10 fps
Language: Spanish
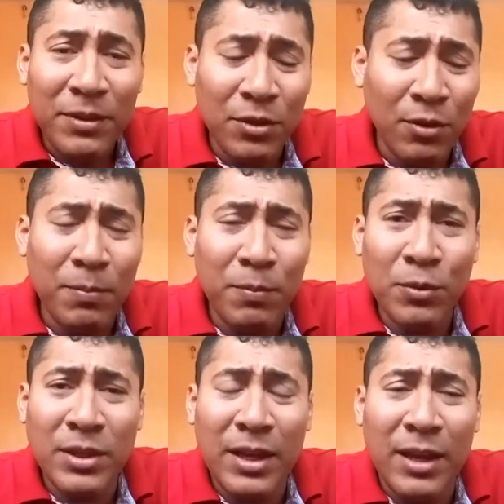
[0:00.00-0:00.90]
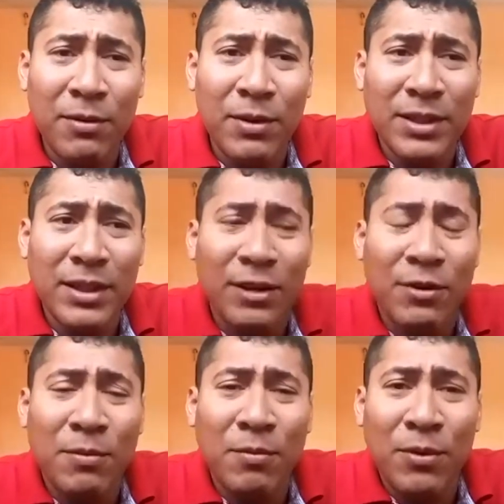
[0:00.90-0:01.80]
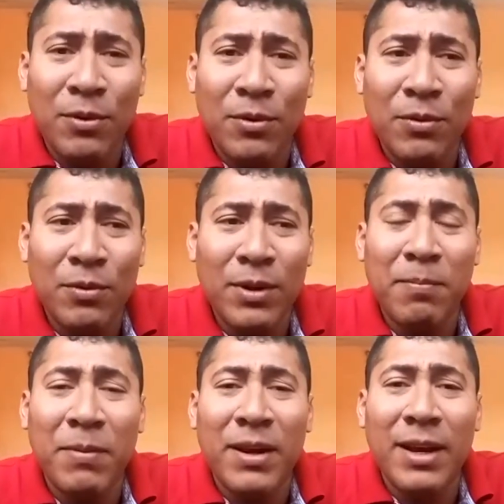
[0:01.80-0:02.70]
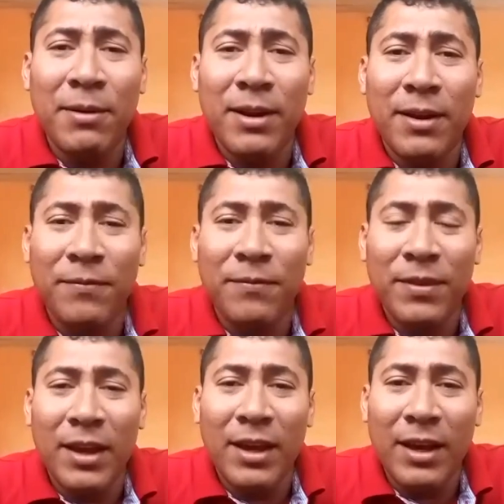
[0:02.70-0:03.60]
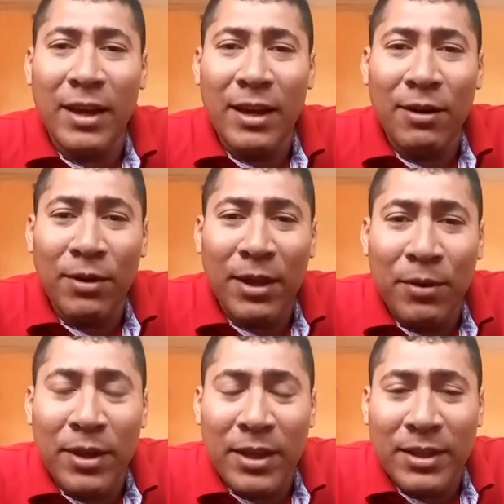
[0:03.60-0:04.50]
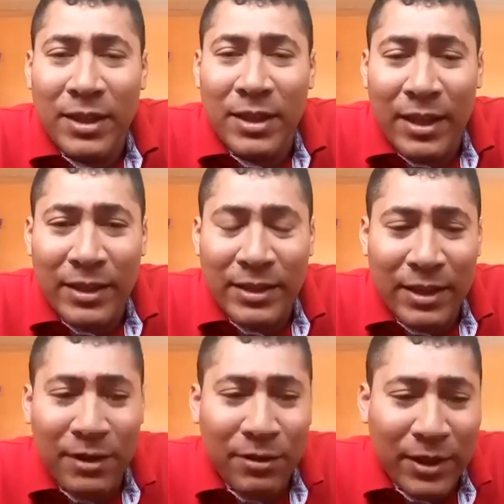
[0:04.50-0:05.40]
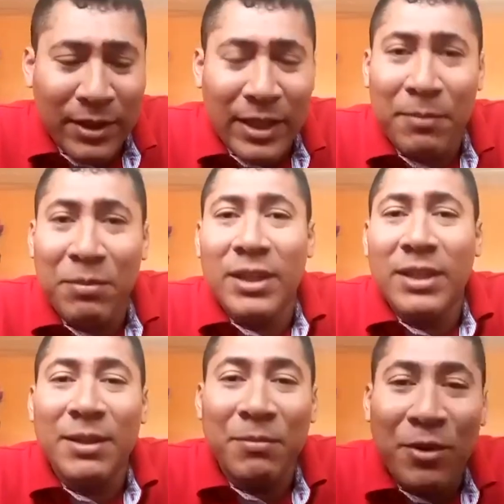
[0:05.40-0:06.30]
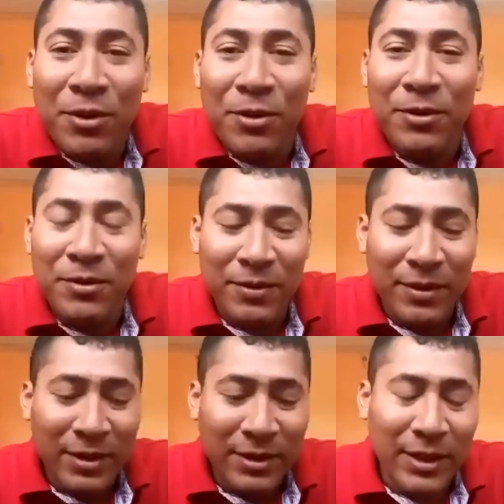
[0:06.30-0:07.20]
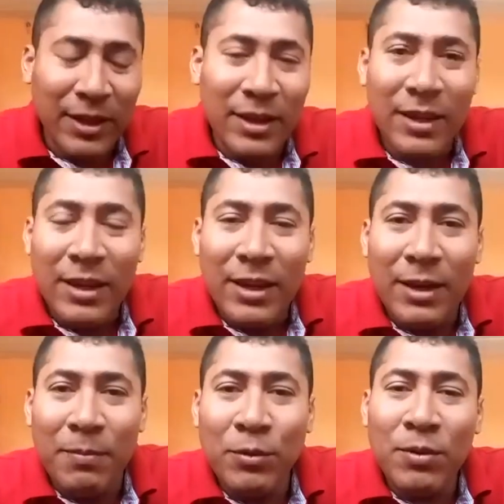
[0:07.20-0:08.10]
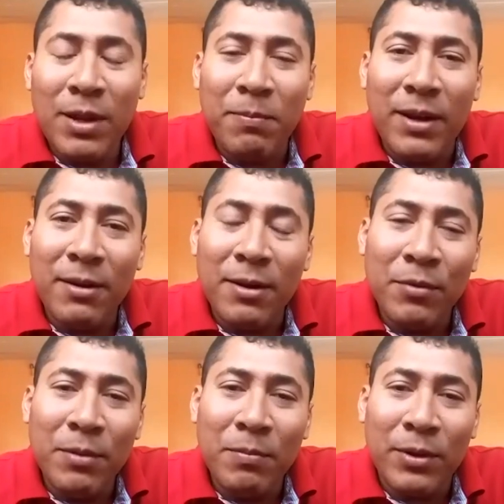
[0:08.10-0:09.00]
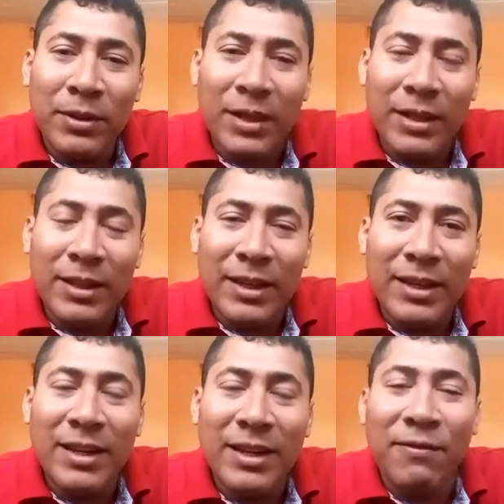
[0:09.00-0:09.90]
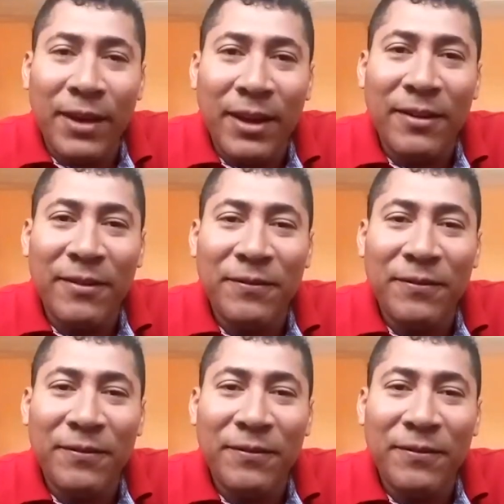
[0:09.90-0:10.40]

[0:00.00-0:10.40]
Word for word: Yo le puse algo así como una palabra, a lo que voy a, hacer ahorita de mi testimonio, ¿sí? Le puse una palabra muy importante que es la fe.